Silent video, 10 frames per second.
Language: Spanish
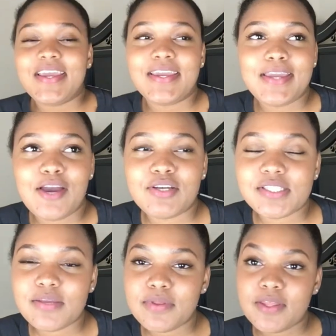Y hago
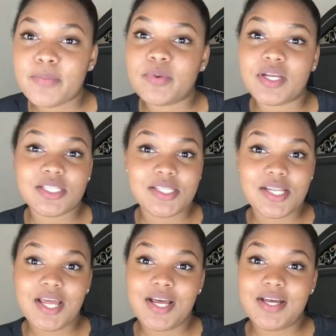este video porque esa es
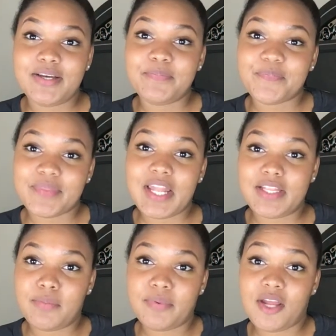la,
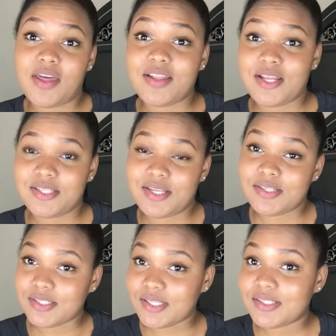temporada de las
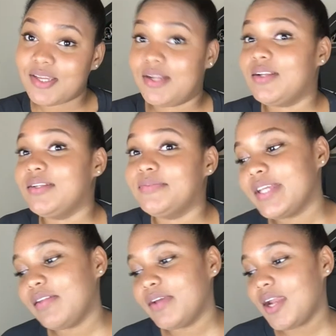trenzas, el,
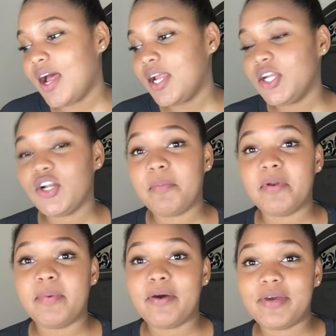el, verano, la
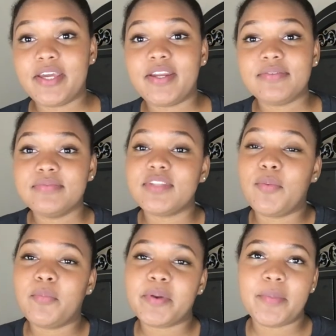primavera.
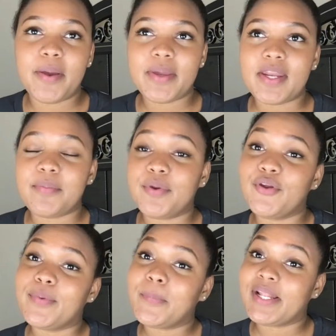Estamos en primavera, pero
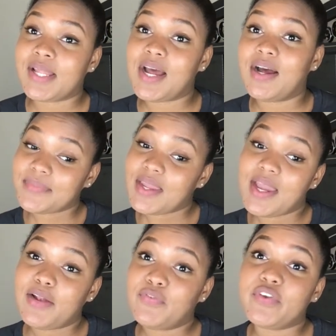en verdad
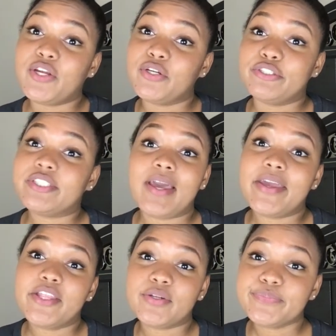el frío no se ha
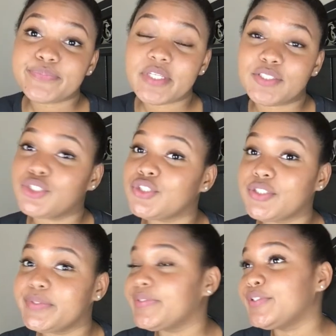ido, entonces
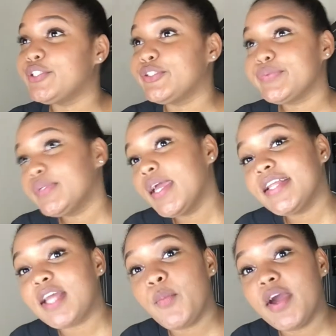no, no
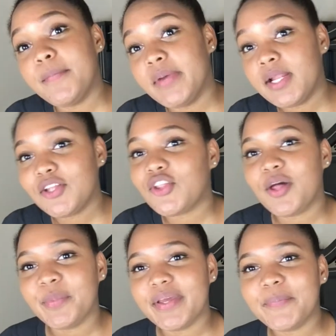estamos en invierno
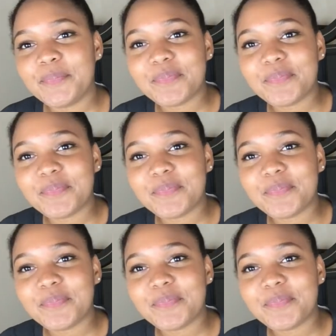todavía.